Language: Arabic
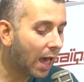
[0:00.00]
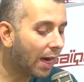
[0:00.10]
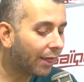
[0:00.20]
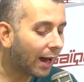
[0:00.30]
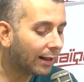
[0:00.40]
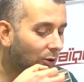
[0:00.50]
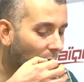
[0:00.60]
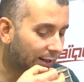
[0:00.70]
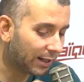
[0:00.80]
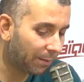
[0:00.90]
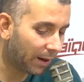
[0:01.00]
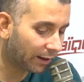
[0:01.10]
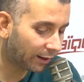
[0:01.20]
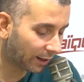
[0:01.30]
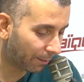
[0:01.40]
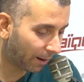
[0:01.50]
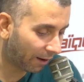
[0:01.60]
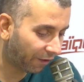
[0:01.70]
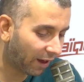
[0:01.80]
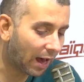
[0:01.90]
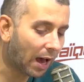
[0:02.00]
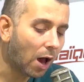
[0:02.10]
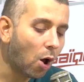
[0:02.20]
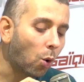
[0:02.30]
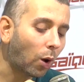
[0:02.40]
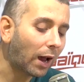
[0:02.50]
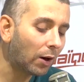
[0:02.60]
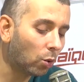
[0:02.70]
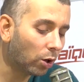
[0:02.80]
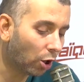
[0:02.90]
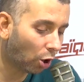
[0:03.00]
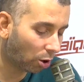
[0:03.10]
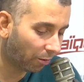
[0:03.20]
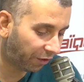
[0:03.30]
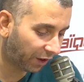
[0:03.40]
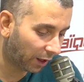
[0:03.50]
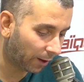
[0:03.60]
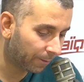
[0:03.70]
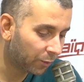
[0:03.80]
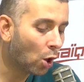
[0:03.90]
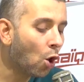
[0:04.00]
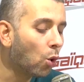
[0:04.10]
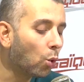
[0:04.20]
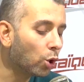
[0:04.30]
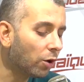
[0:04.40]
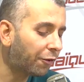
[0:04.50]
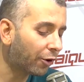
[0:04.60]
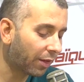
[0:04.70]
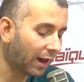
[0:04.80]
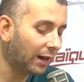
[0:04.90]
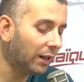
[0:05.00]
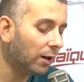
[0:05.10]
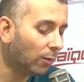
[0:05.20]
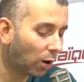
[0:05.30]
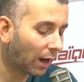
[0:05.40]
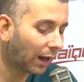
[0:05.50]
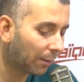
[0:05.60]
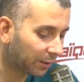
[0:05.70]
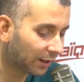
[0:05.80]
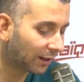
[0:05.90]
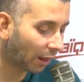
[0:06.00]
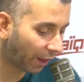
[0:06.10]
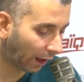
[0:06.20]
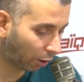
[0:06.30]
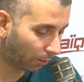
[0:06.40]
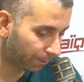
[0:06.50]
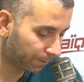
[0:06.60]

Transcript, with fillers: هذا عنده حسابات يتبع فيها وقانون يحكم فيه ويفرض عليه مراقبه التضخم